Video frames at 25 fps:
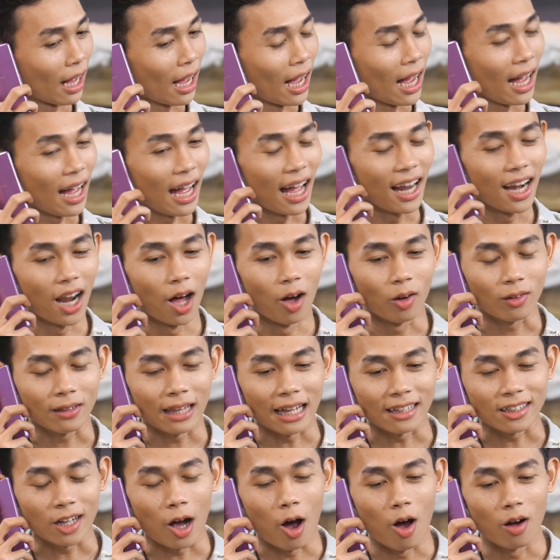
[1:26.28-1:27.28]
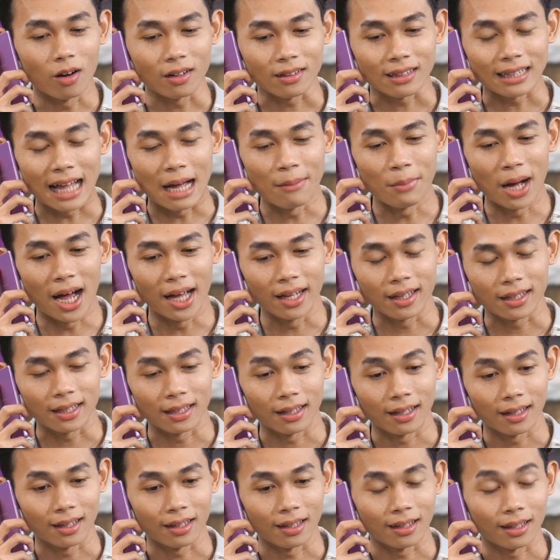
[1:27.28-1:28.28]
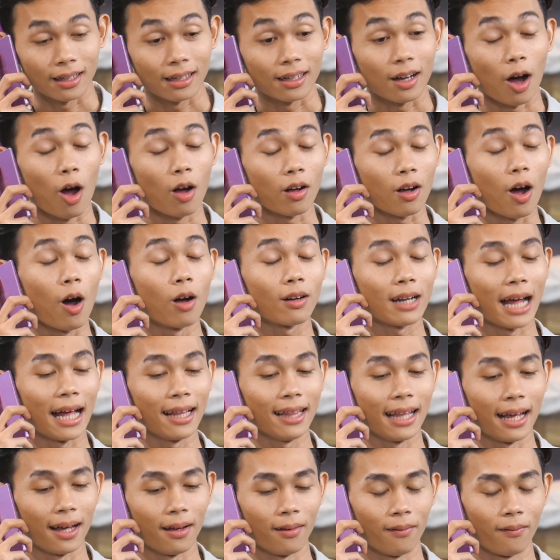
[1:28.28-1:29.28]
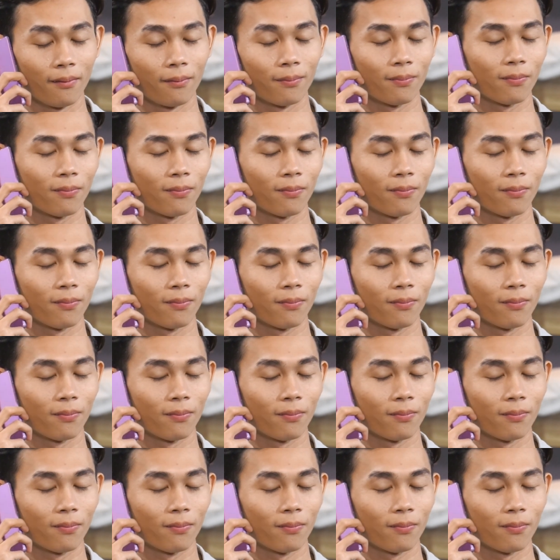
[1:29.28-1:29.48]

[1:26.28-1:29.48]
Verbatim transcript: alo ta con tám ơi có con thanh nè à.